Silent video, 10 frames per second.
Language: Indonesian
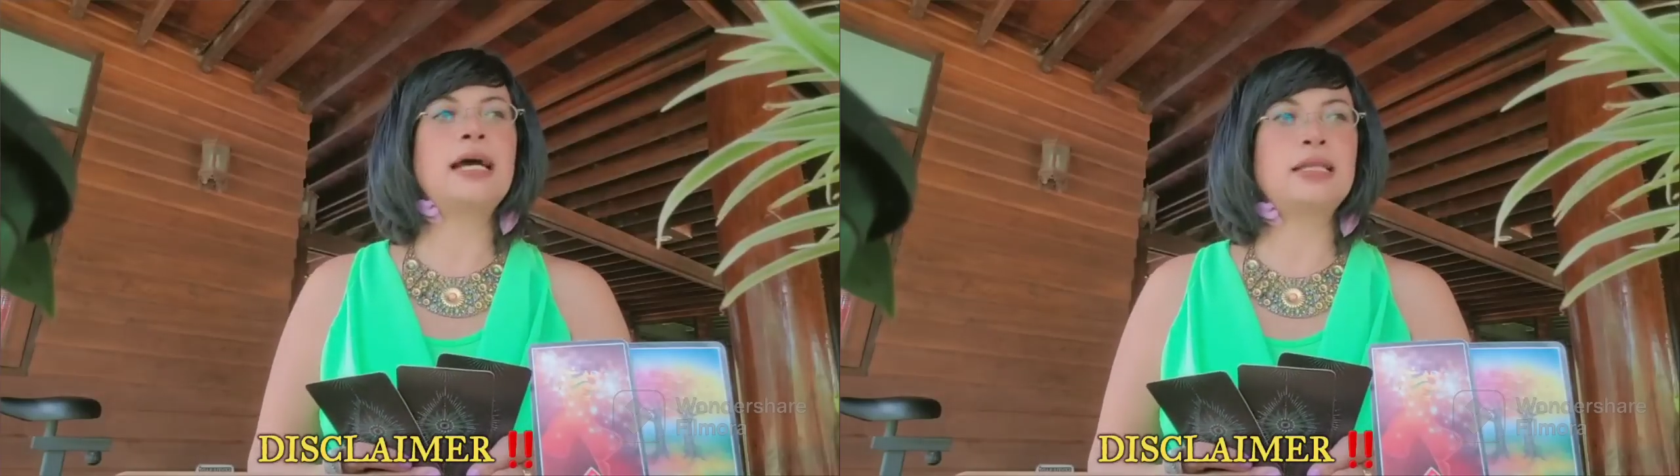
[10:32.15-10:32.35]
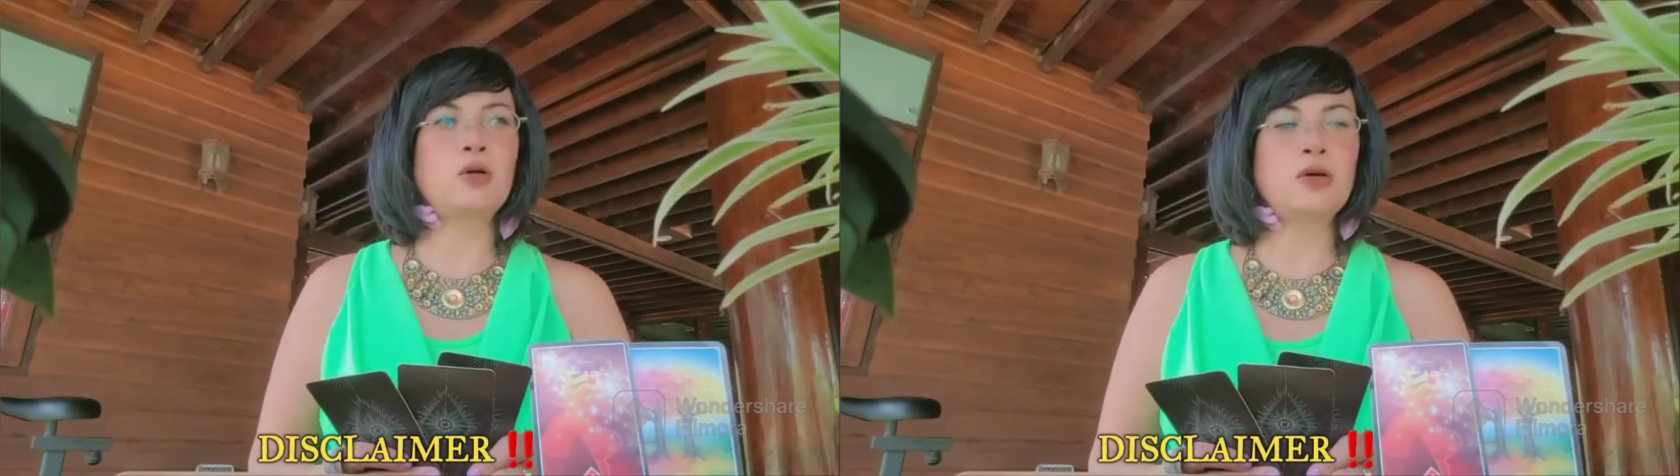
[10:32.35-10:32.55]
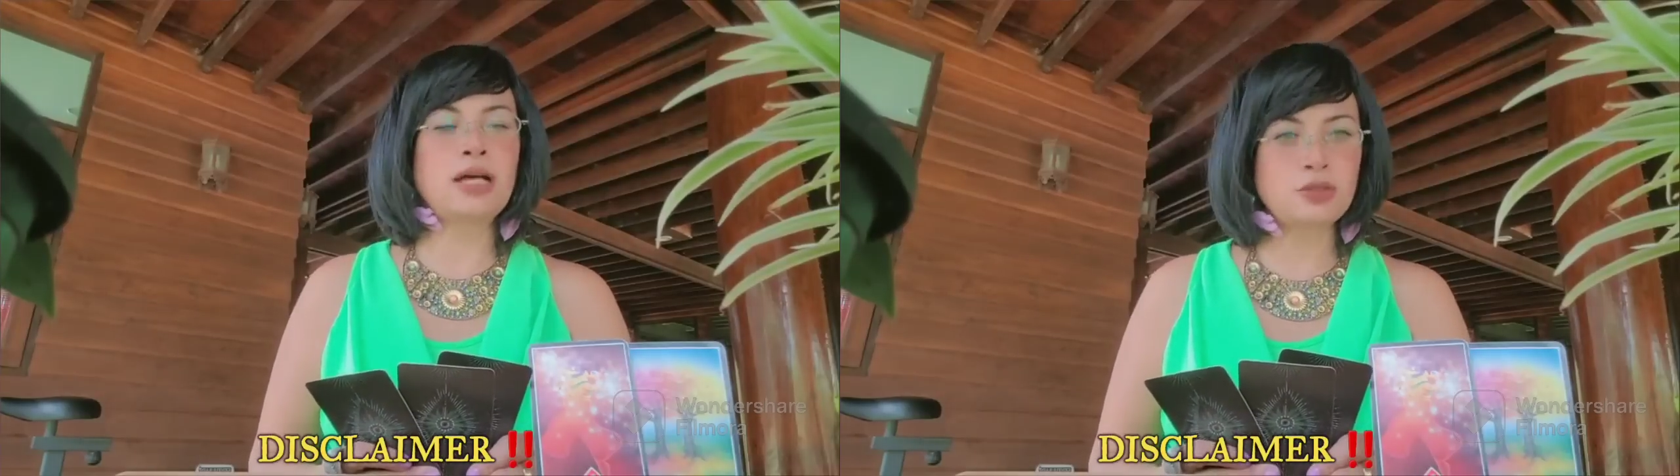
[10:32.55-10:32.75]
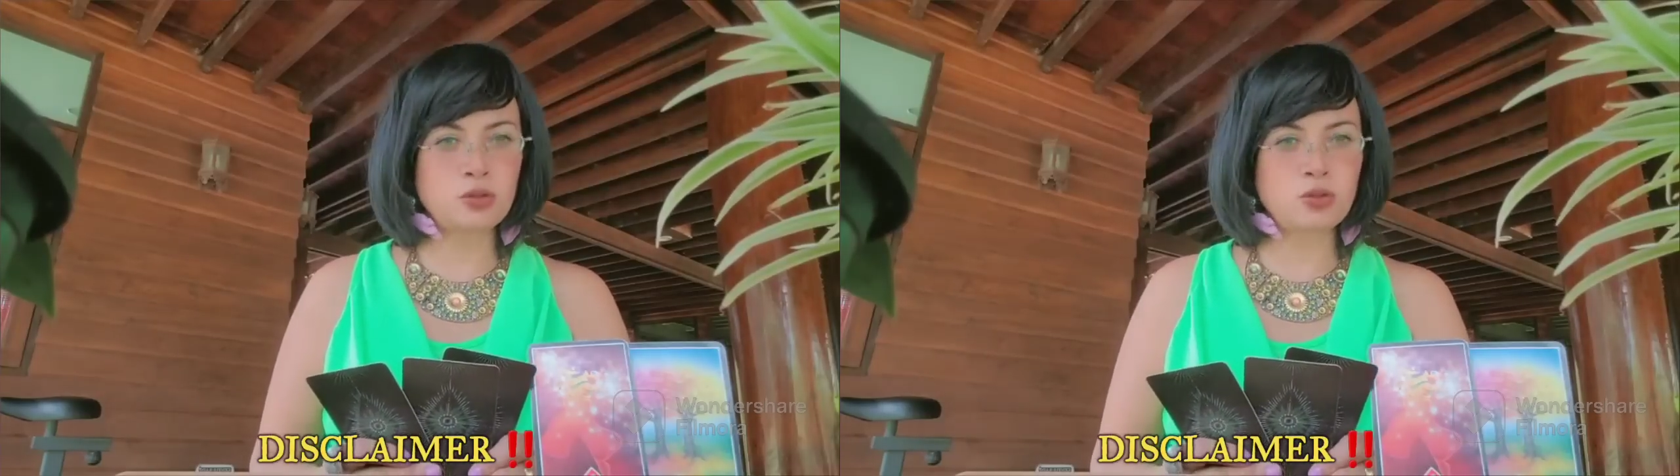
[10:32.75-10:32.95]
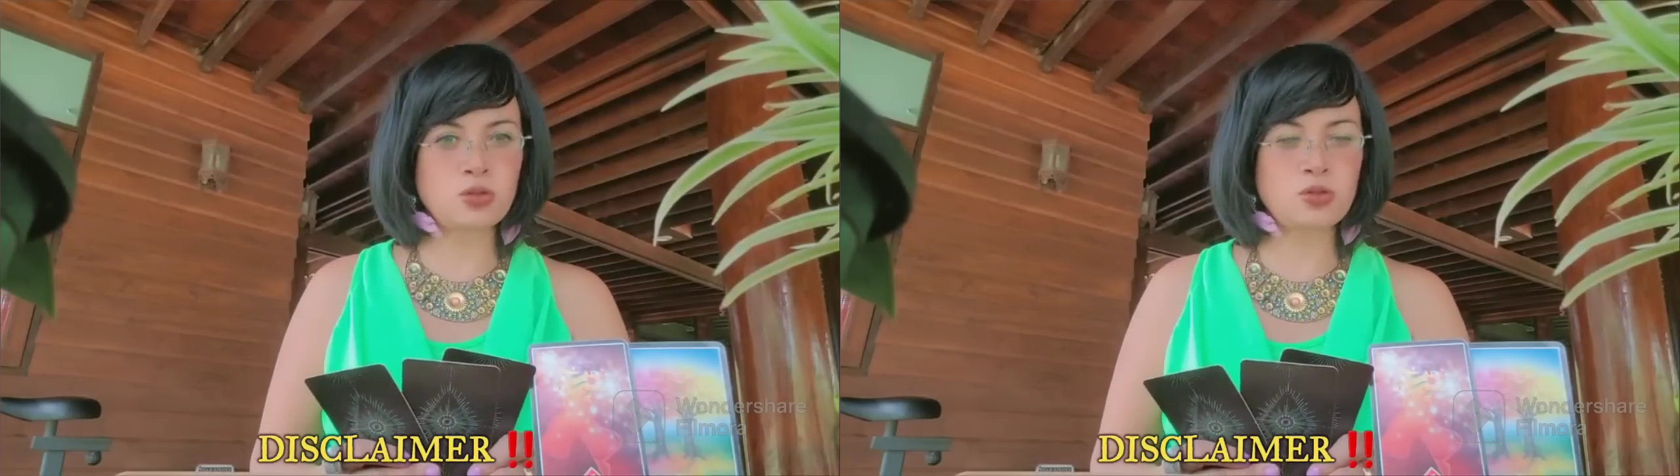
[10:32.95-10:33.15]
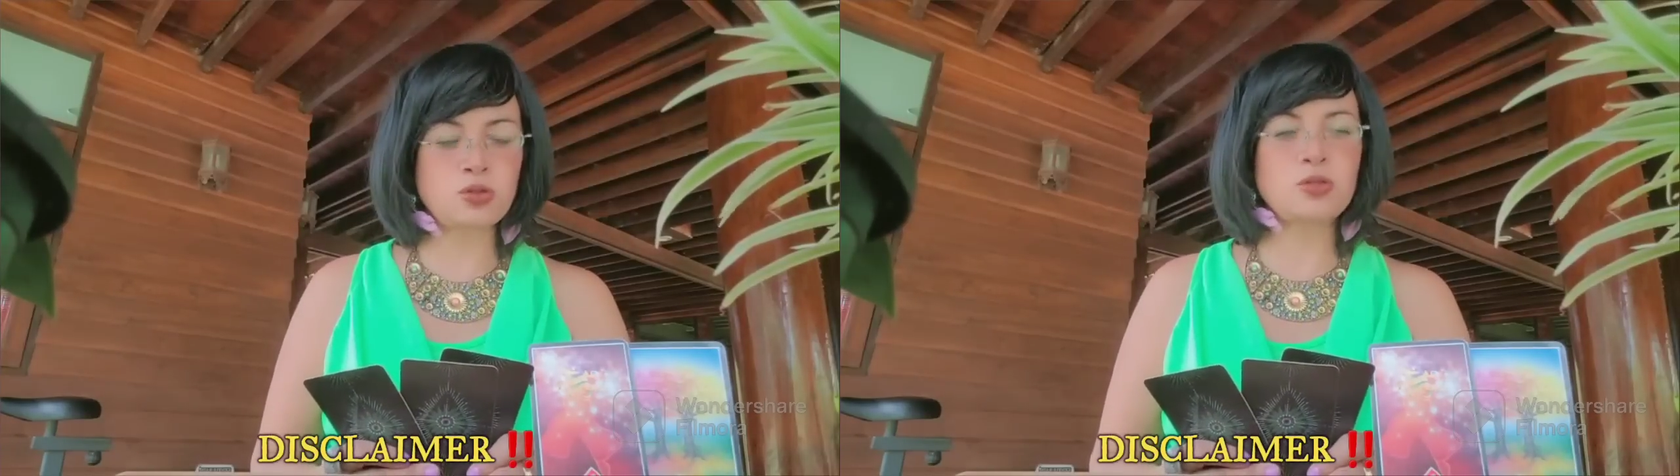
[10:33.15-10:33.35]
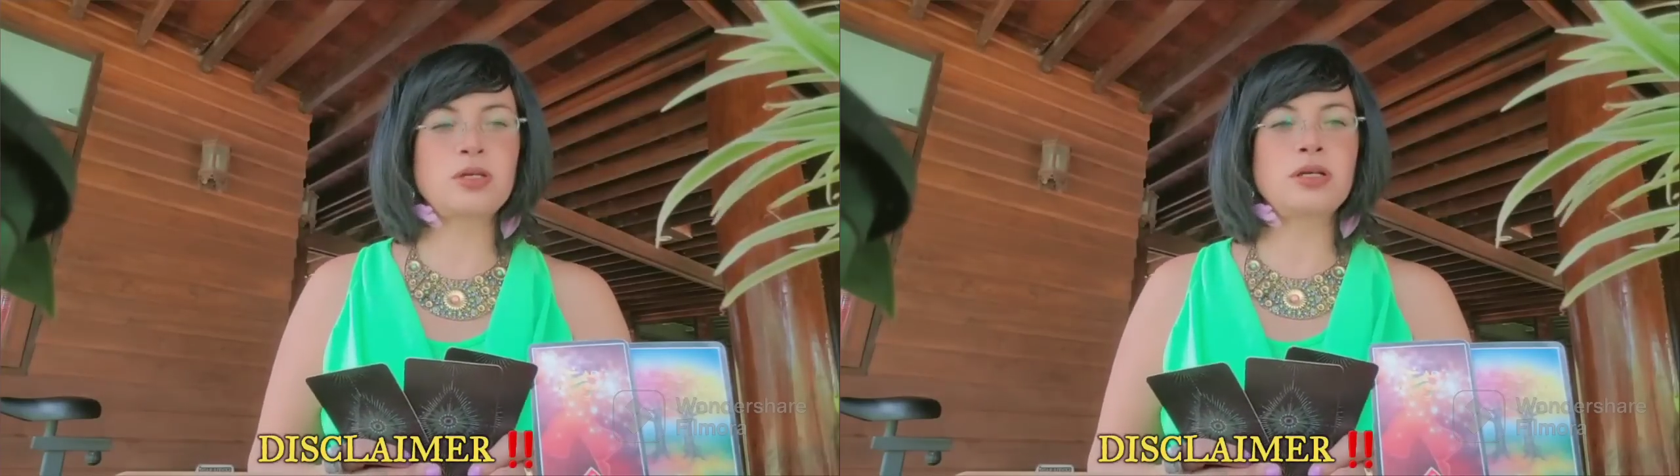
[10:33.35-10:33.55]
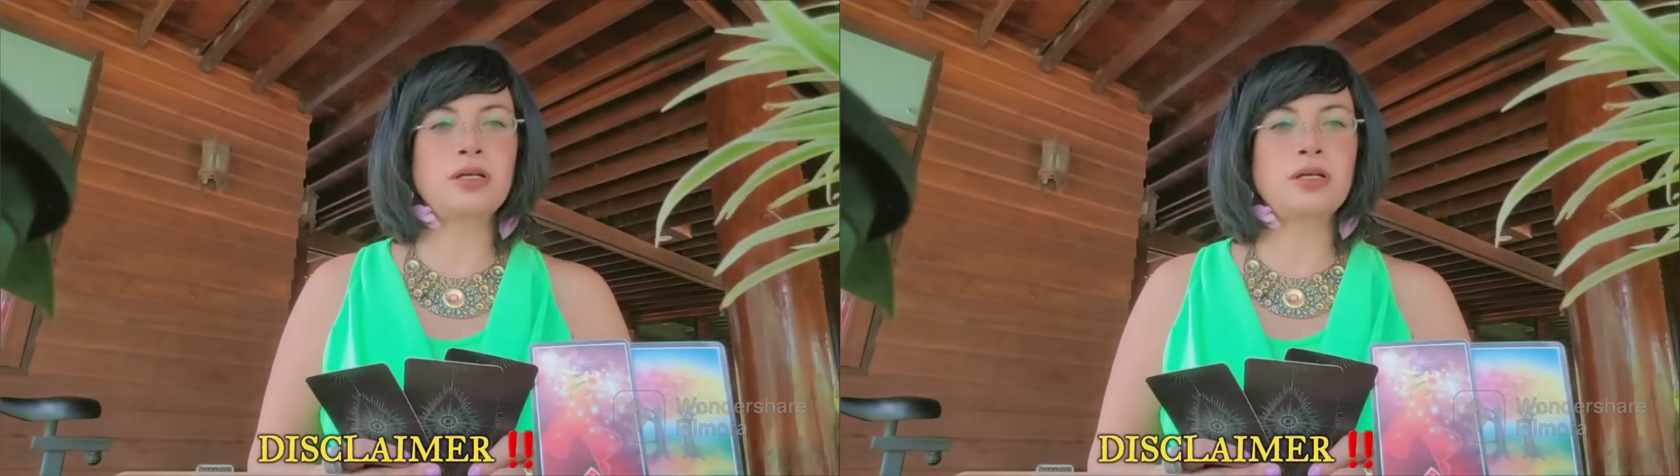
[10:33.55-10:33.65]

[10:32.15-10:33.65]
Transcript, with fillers: atau kasus